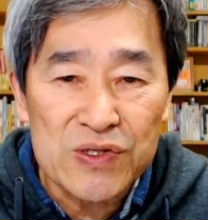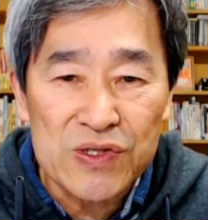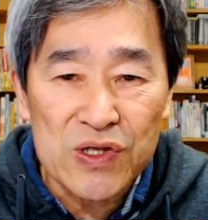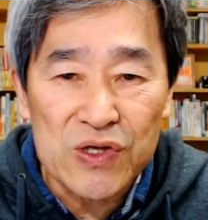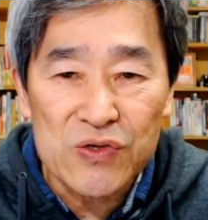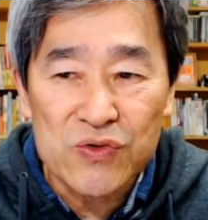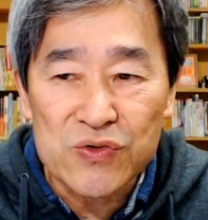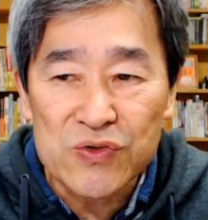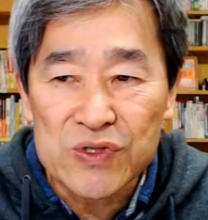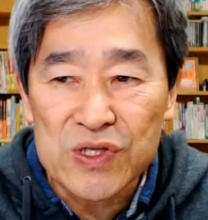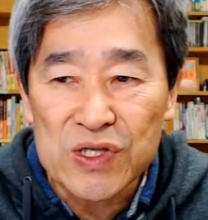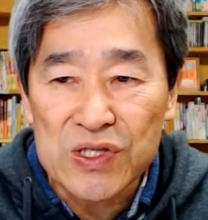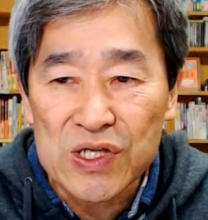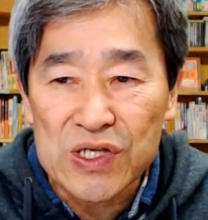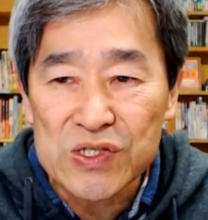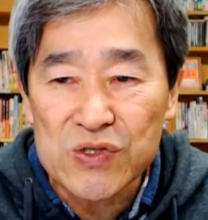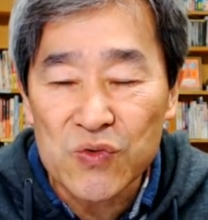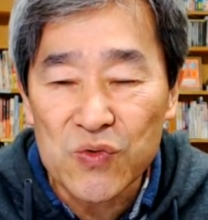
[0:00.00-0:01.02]
て言って
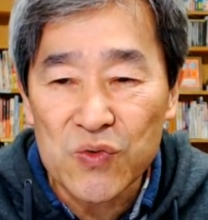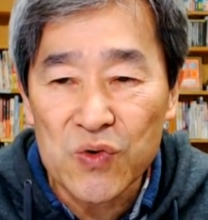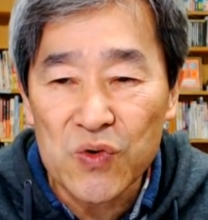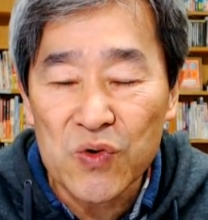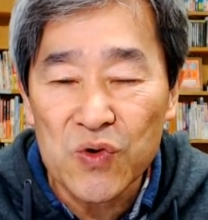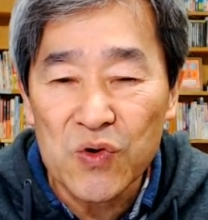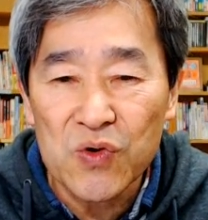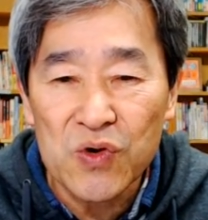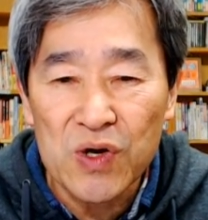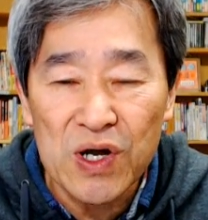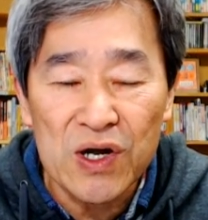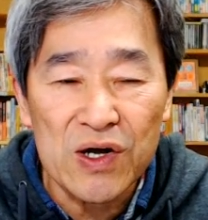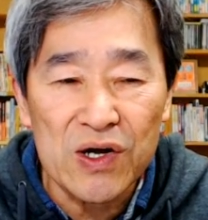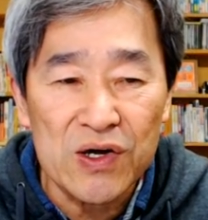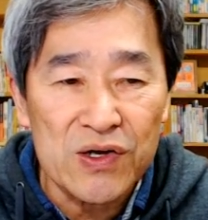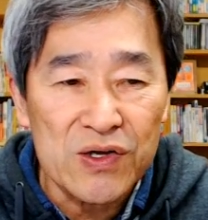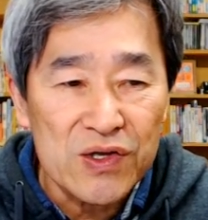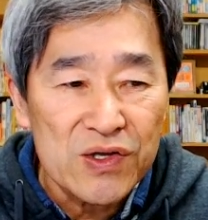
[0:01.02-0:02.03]
た人
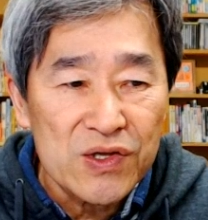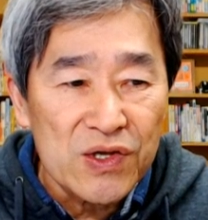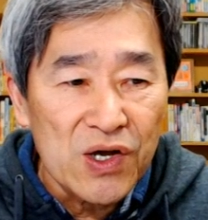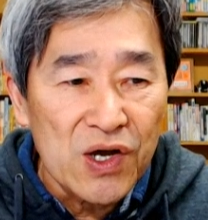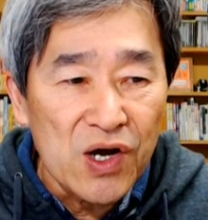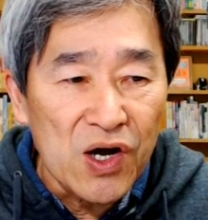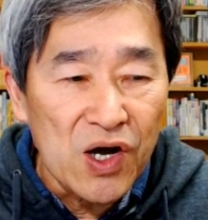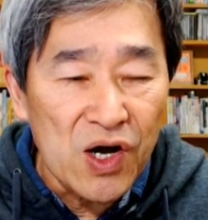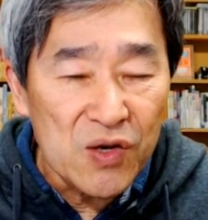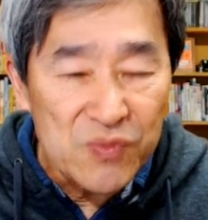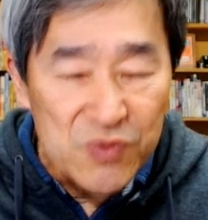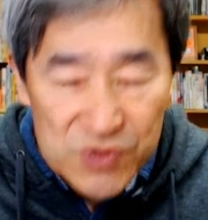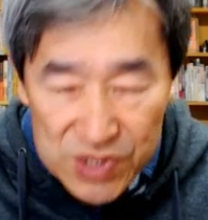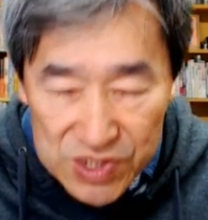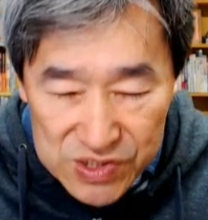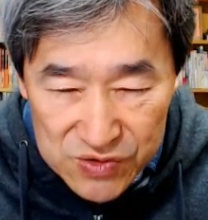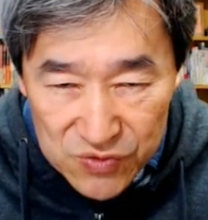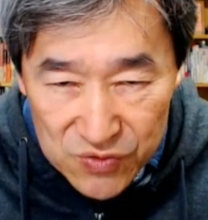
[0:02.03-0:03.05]
がハブに
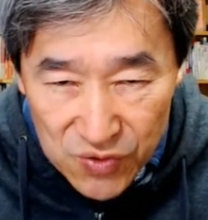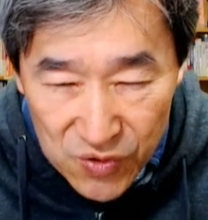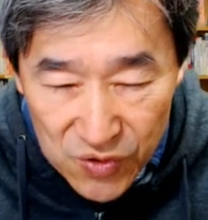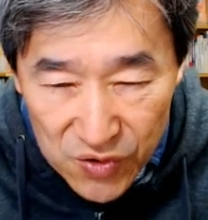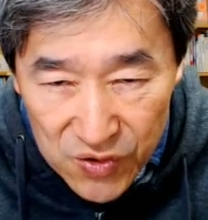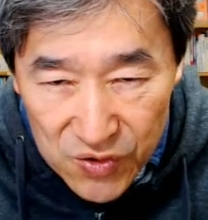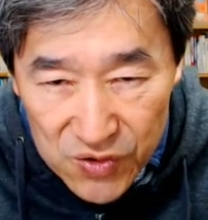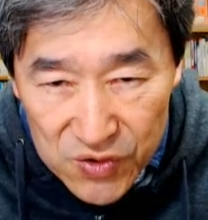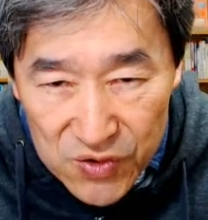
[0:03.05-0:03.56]
なっちゃうと。